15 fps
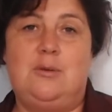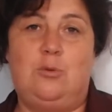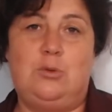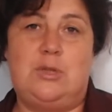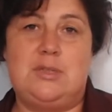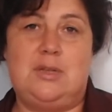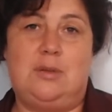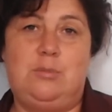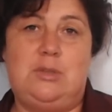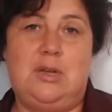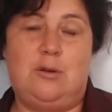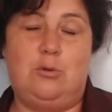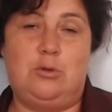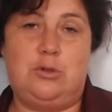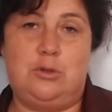У нас как бы
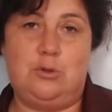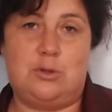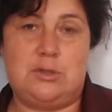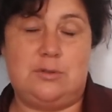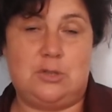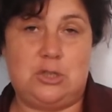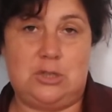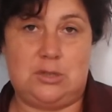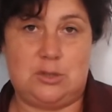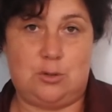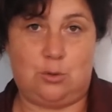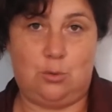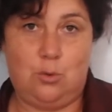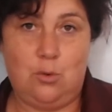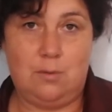доход идет совершенно с
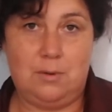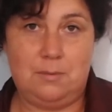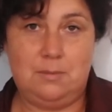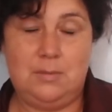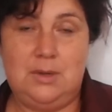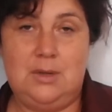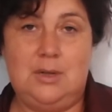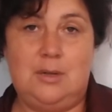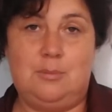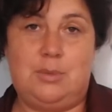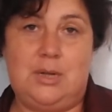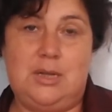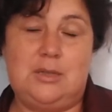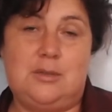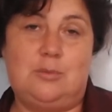другого,
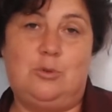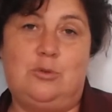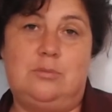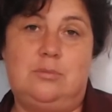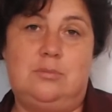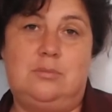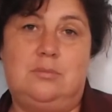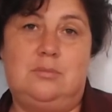поэтому,